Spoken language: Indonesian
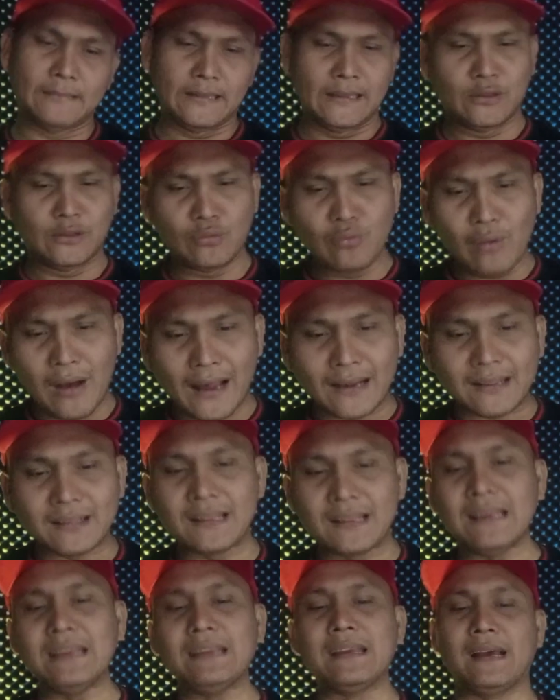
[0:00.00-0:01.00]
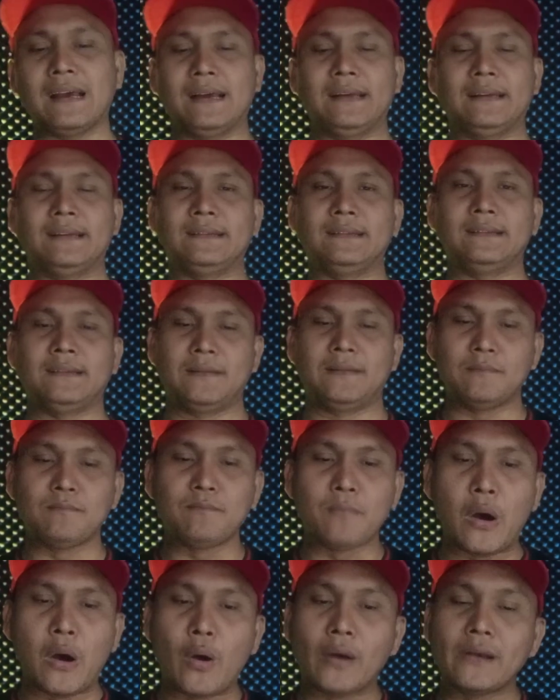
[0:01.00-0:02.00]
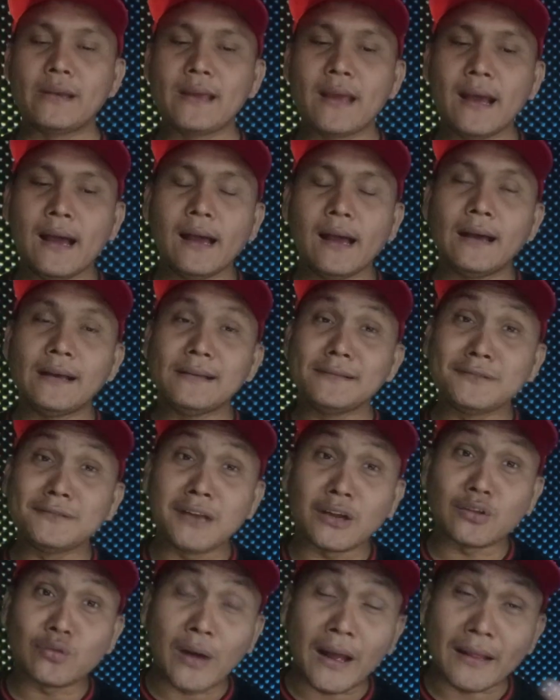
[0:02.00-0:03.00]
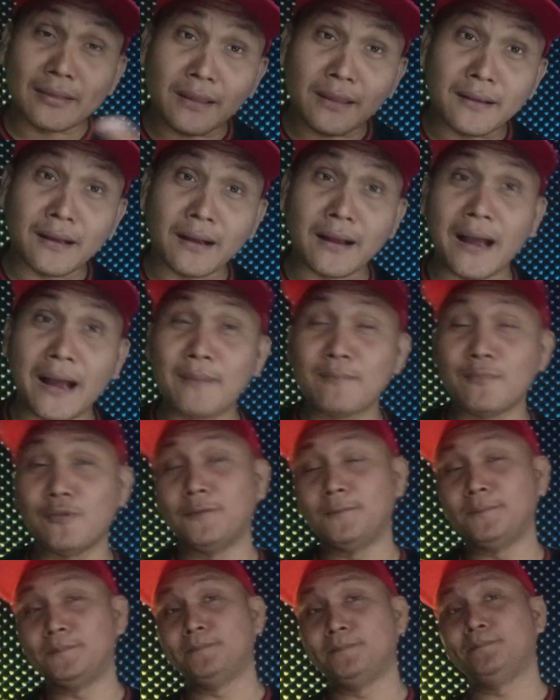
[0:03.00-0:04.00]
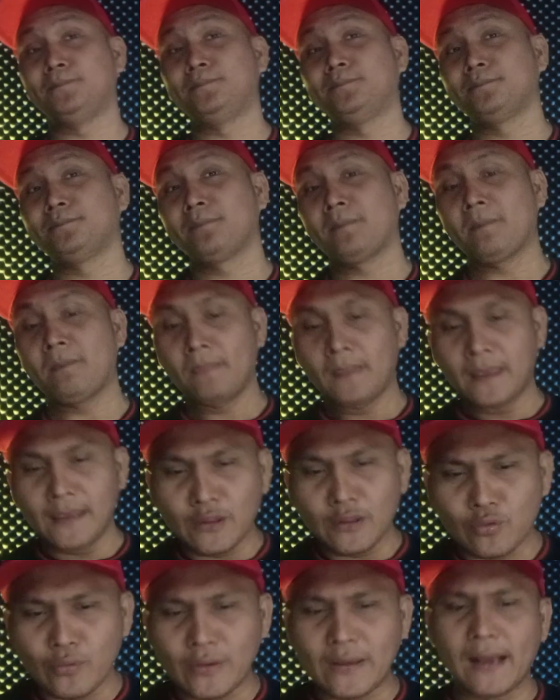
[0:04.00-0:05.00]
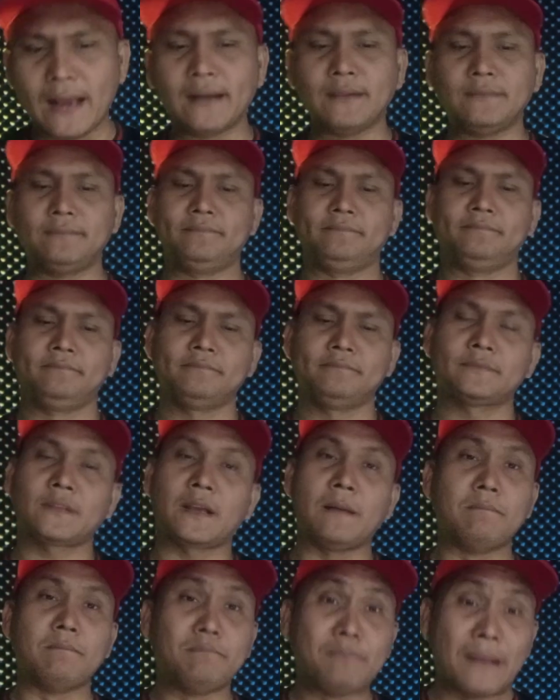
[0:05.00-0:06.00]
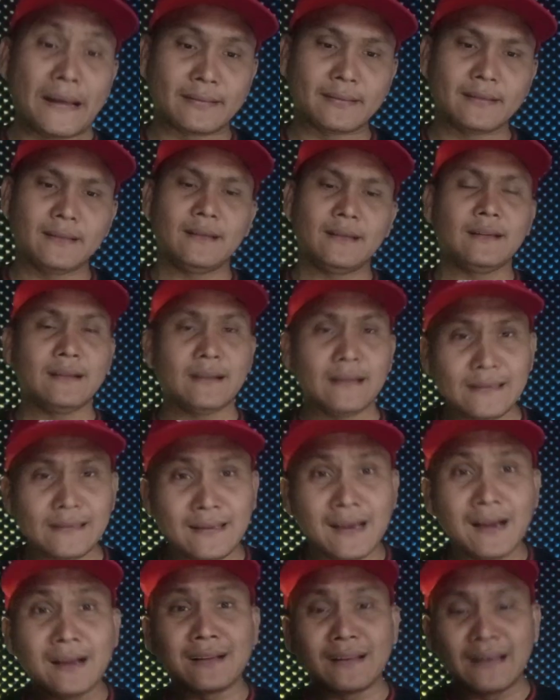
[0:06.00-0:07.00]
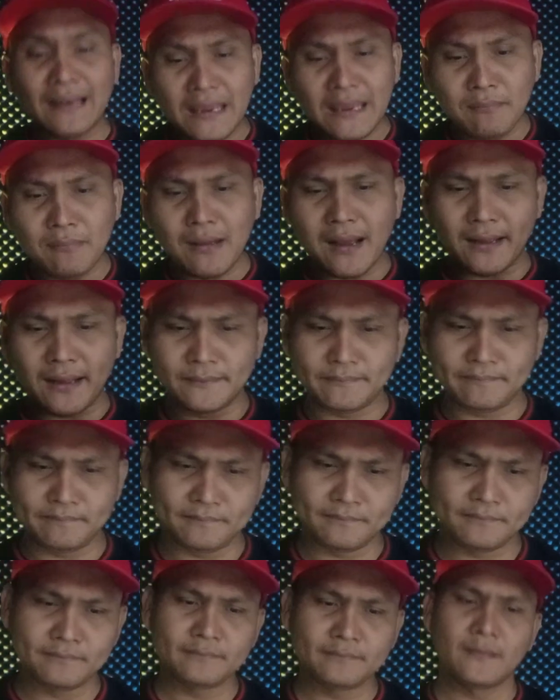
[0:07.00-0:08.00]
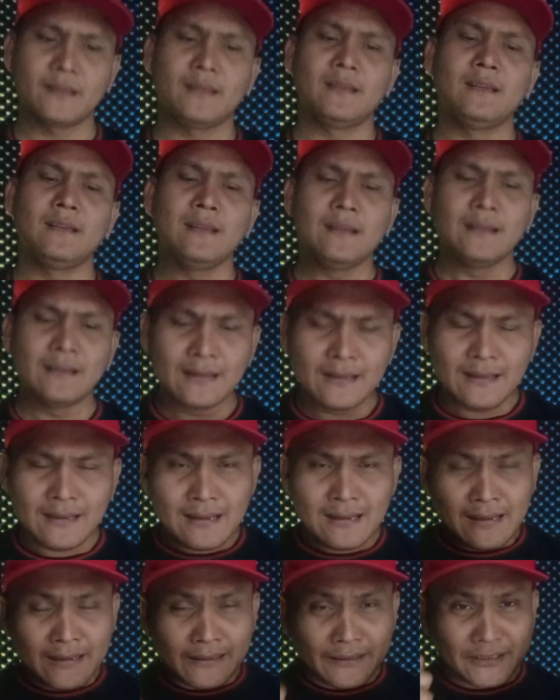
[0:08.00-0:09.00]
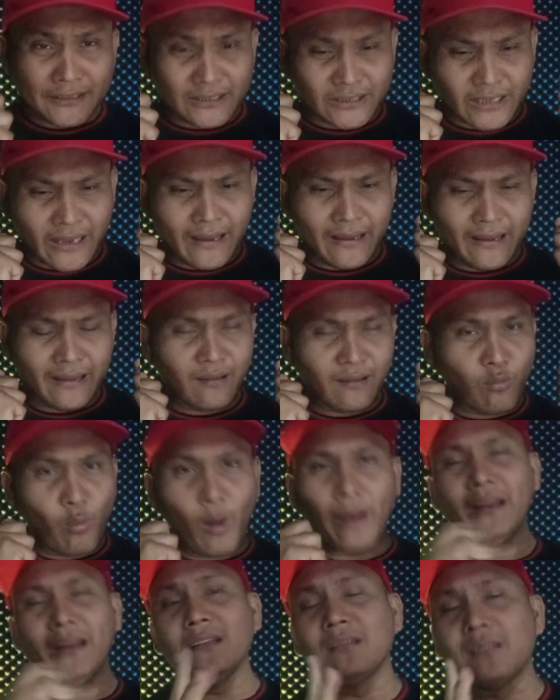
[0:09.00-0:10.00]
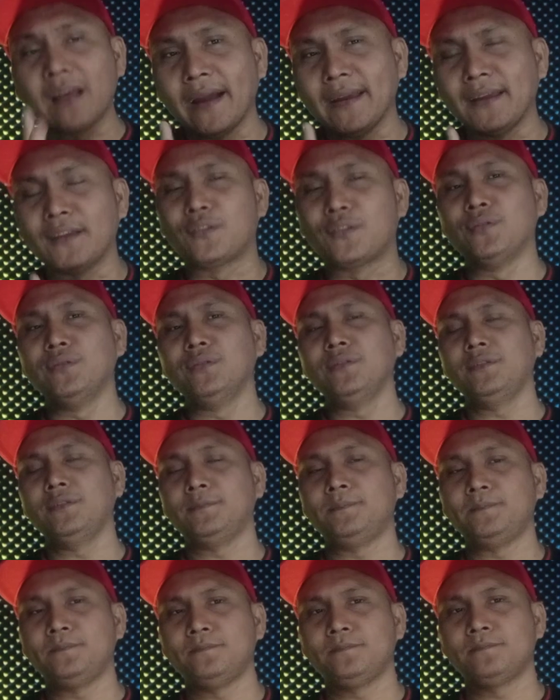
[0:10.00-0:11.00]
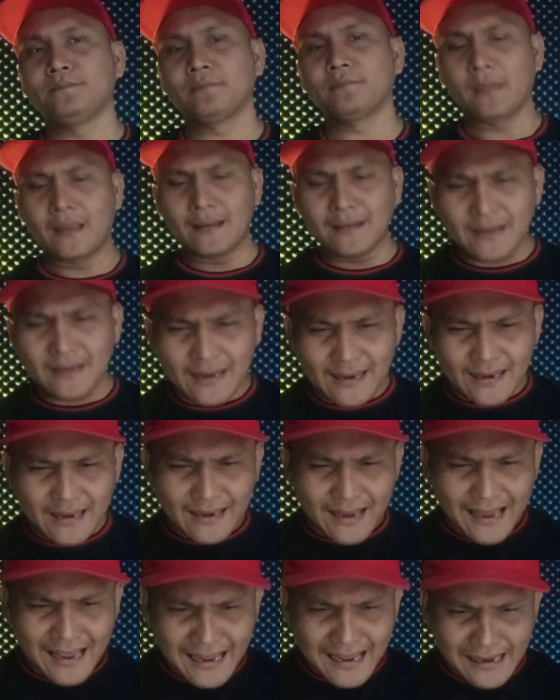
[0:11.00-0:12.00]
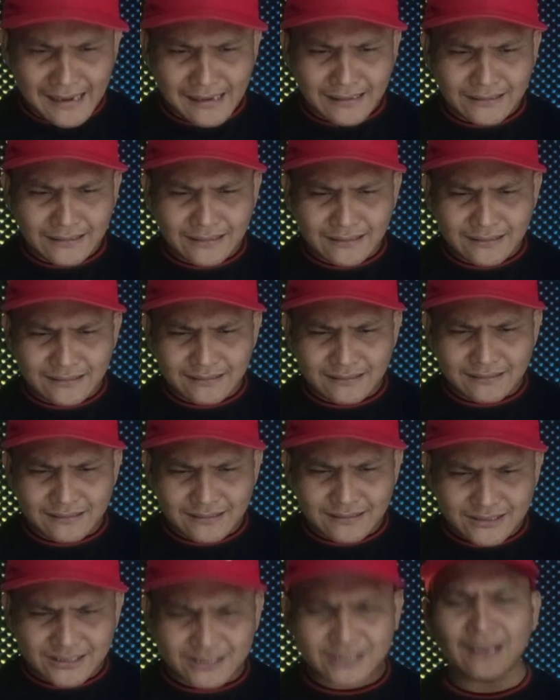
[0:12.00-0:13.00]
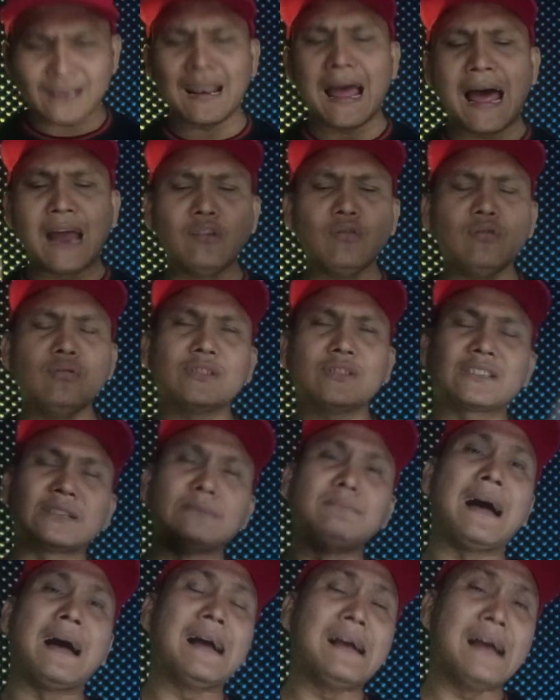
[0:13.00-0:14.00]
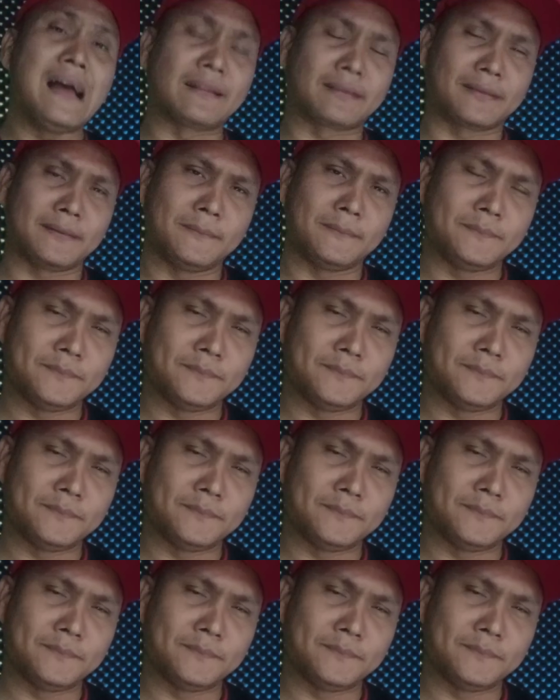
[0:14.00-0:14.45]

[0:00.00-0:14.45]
Itu artinya bahwa dia jatuh hati ke kamu. Itu yang keempat. Yang kelima, si wanita itu dia selalu semangat